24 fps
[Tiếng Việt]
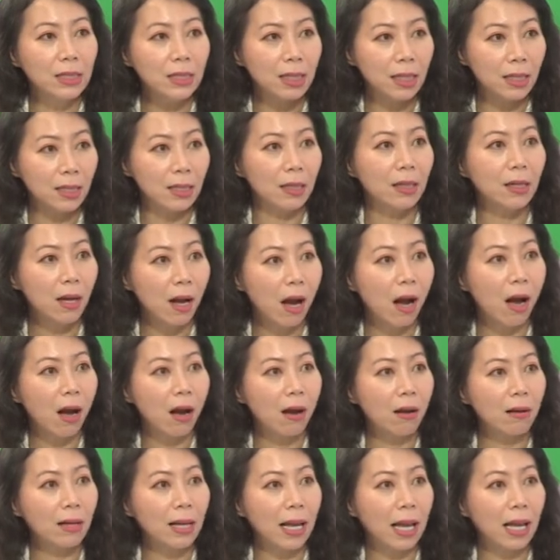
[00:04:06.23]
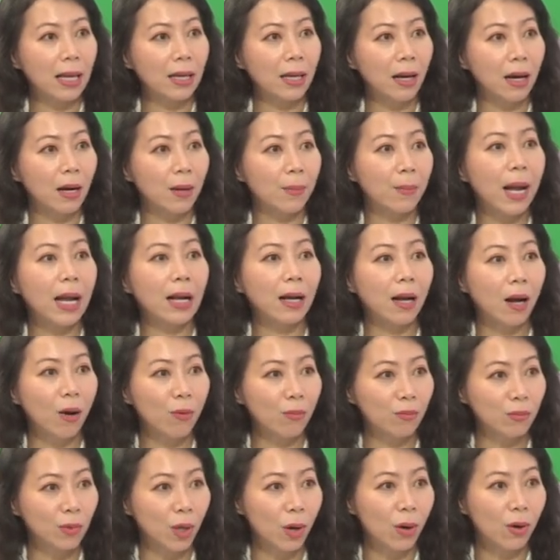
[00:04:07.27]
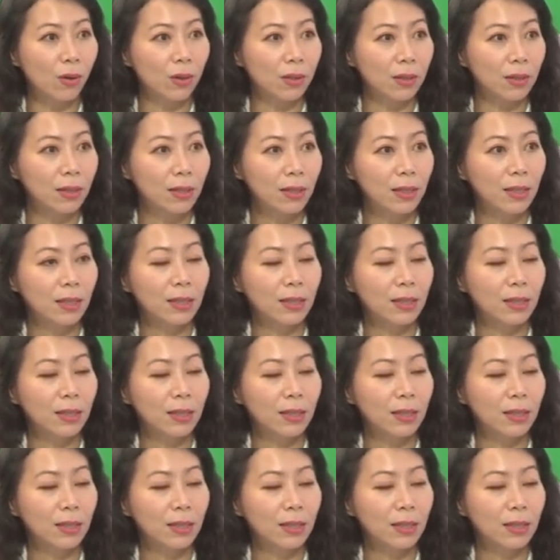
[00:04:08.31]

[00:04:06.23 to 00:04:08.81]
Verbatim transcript: chỉ có cái ở mắt không thôi ừ.